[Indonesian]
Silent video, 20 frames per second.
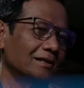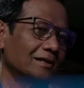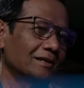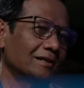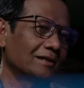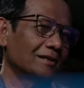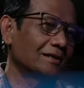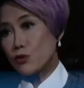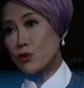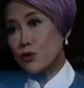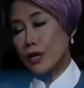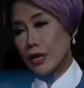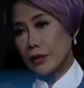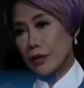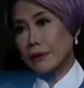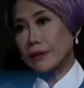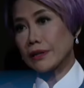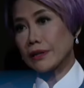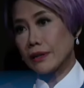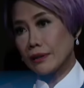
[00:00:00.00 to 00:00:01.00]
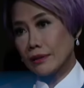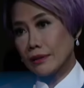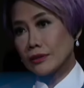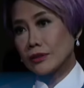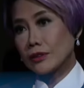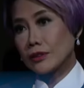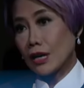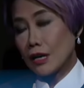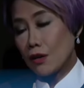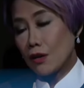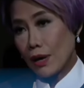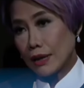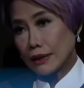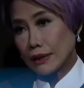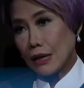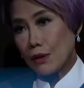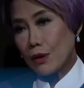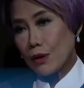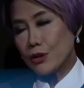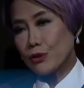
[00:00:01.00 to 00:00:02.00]
Tapi lama juga ya Pak ya? Hah? Karena
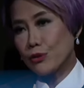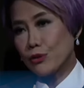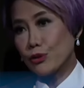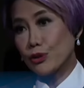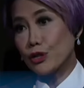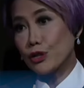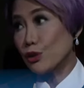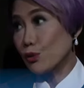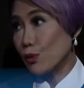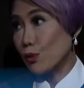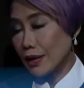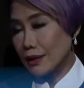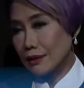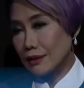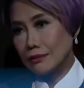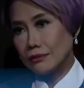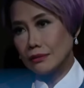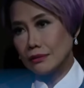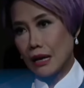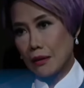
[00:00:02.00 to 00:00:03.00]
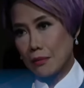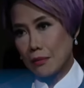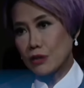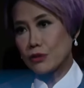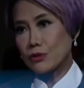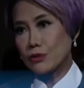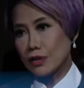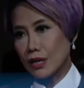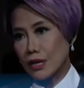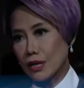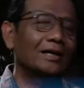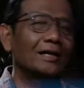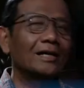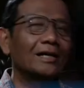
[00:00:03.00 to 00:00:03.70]
wartawan nunggu di luar lama juga. Oh